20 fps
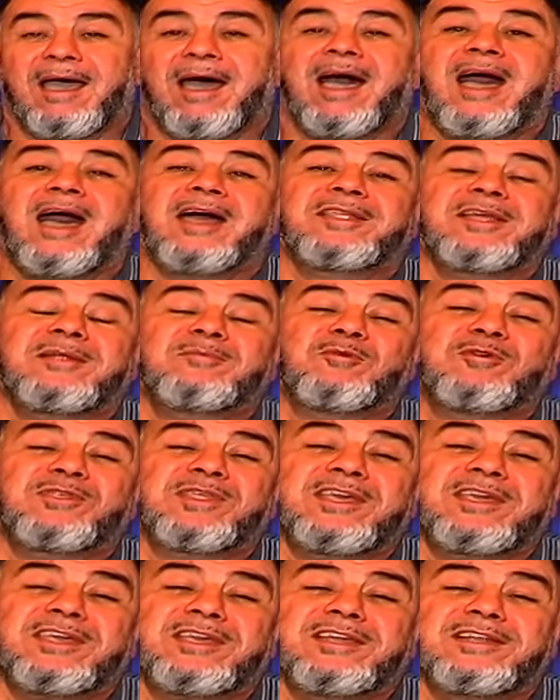أحد
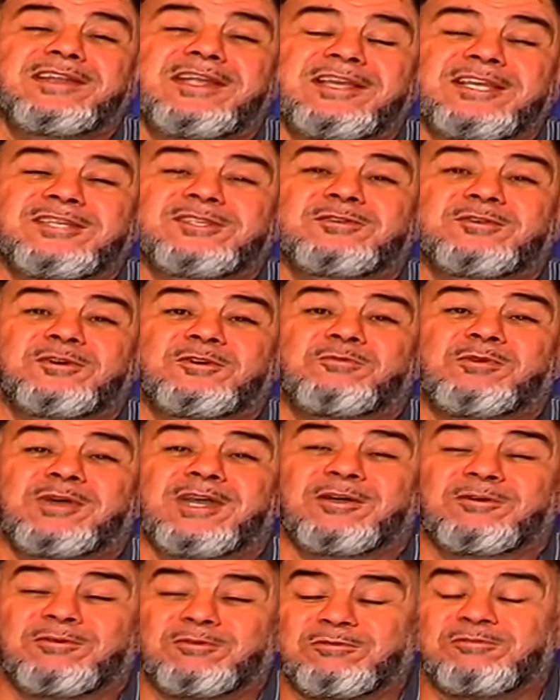المذيعين يصرخ
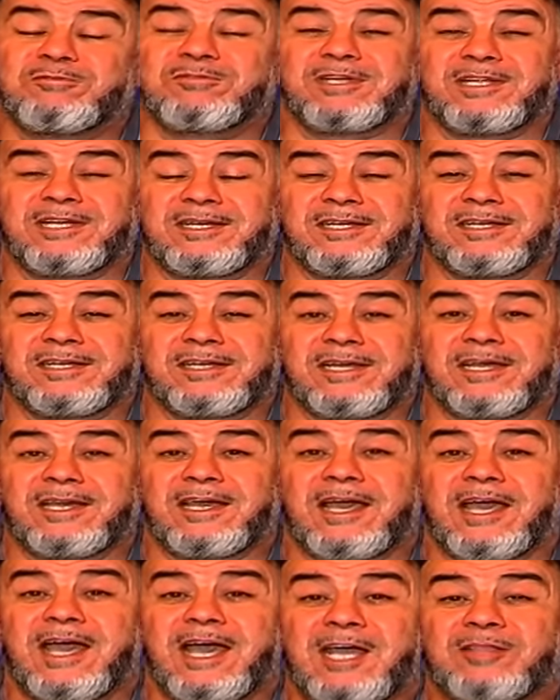ويقول
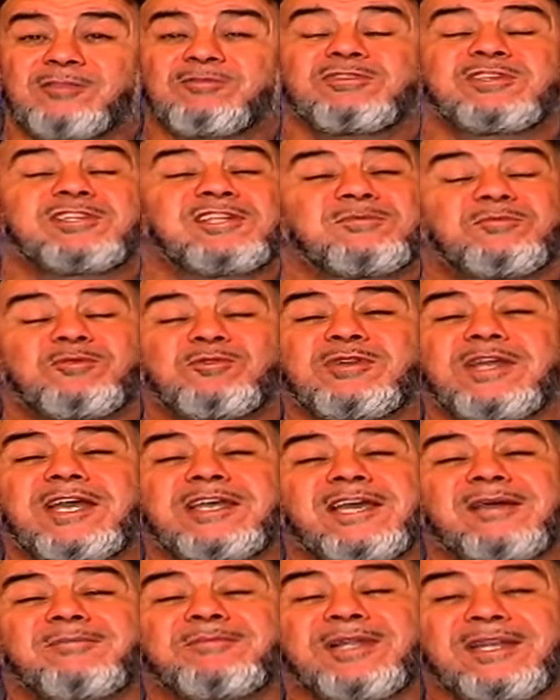أتسلمون
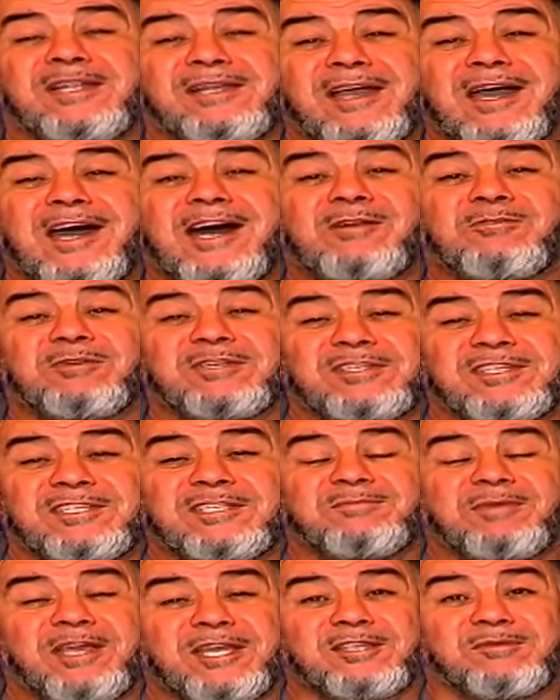يا مليار
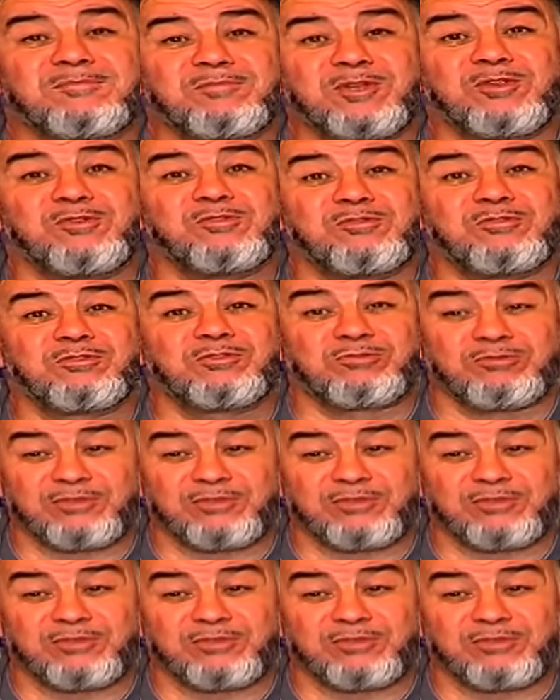وستمائة مليون